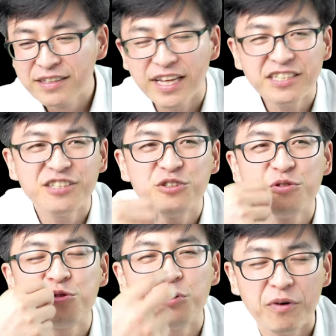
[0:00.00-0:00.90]
但是你
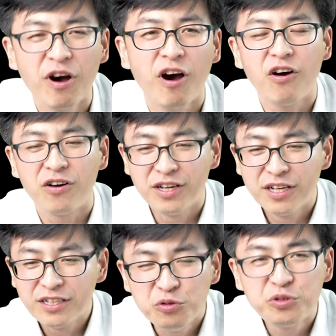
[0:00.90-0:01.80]
又说不好。
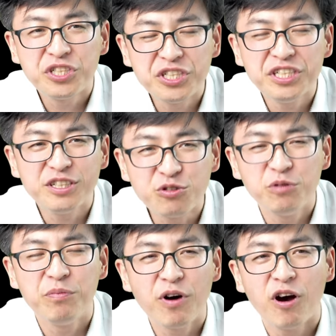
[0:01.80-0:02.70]
与其你
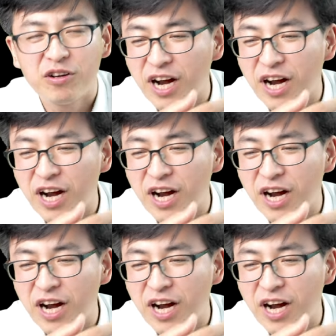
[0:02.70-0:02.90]
说不好，